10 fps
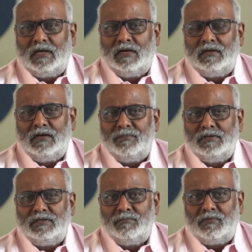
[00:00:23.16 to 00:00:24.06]
అన్నిటినీ
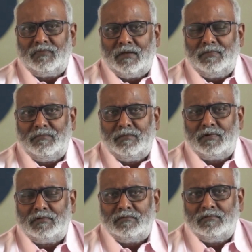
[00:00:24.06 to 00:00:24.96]
మించి మా ఫ్యామిలీ
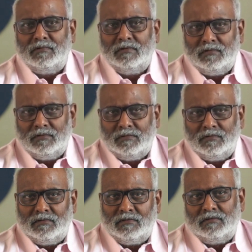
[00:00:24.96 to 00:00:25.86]
మెంబరు
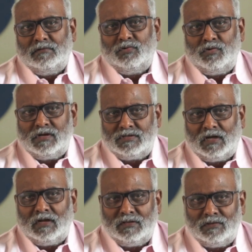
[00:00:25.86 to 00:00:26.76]
నోయల్
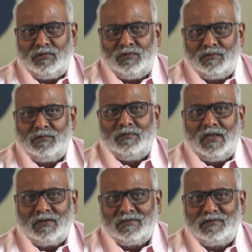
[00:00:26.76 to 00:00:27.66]
షాన్ ఇందులో
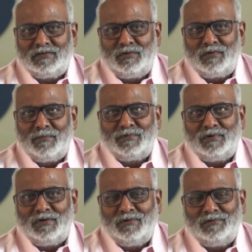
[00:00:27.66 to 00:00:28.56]
యాక్ట్ చేస్తున్నాడు ఒక
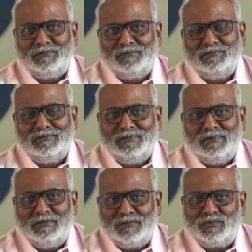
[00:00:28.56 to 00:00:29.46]
ఎపిసోడ్లో
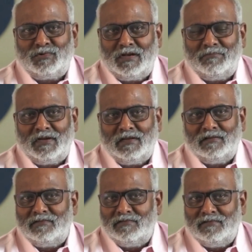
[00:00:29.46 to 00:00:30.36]
చూడాలి మరి
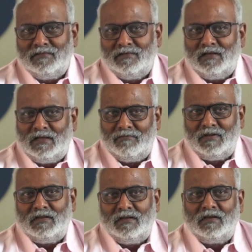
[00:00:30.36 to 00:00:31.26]
ఐఎమ్
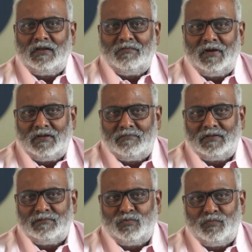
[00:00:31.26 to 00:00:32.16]
వెరీ ఈగర్లీ వెయిటింగ్
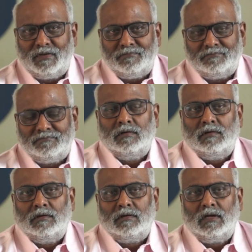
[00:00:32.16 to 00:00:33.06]
ఫర్ ద మూవీ
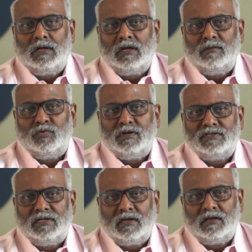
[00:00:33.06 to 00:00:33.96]
గంగనమోని
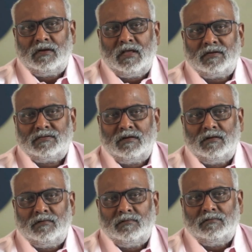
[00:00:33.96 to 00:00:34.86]
శేఖర్
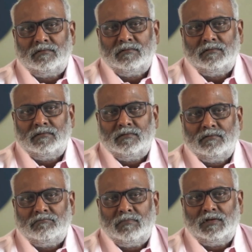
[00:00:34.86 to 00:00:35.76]
డైరెక్షన్లో
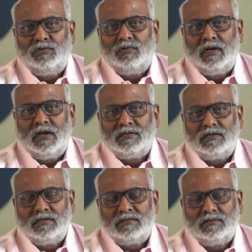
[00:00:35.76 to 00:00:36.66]
మధు
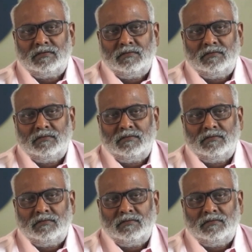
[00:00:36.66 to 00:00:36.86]
క్రియేషన్స్